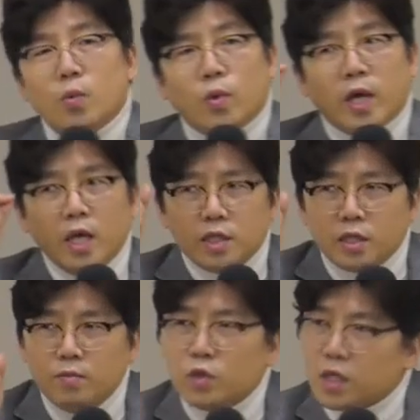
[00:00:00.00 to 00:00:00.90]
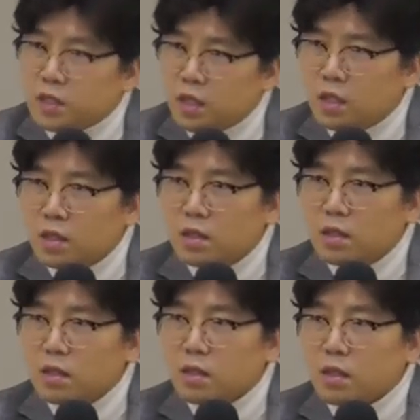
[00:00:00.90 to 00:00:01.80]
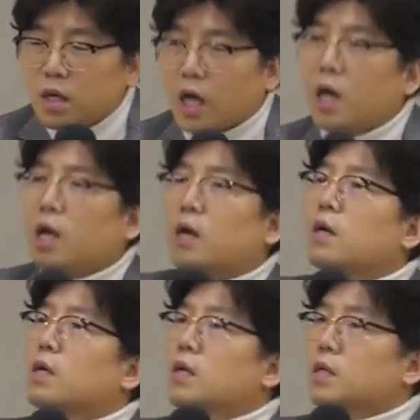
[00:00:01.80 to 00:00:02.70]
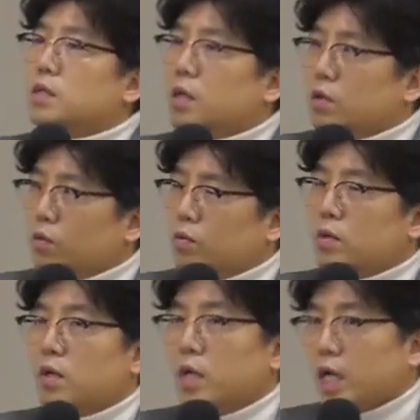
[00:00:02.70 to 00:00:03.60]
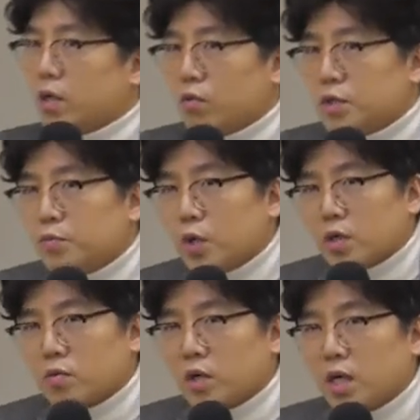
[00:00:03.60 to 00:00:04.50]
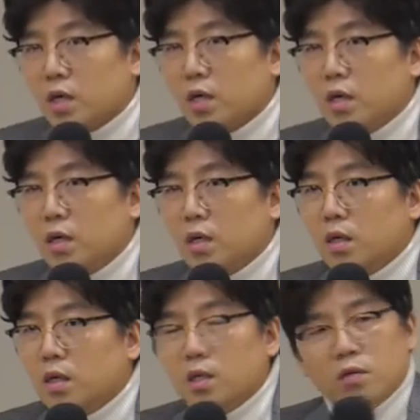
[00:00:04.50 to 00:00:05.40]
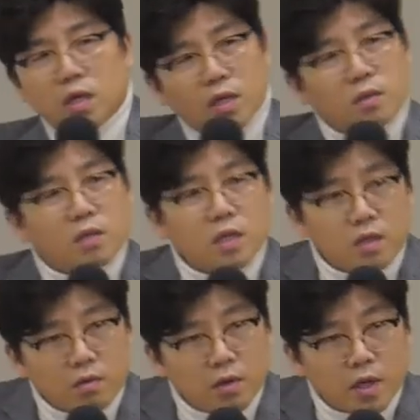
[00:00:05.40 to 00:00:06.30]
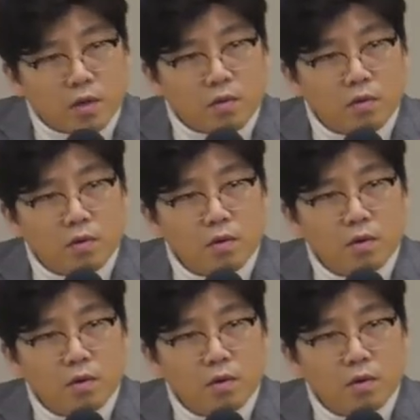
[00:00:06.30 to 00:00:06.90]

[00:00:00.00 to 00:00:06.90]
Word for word: 왜 질문했지? 아, 새로운 걸 알고 싶어 하는구나. 이렇게 해석이 되는 거예요.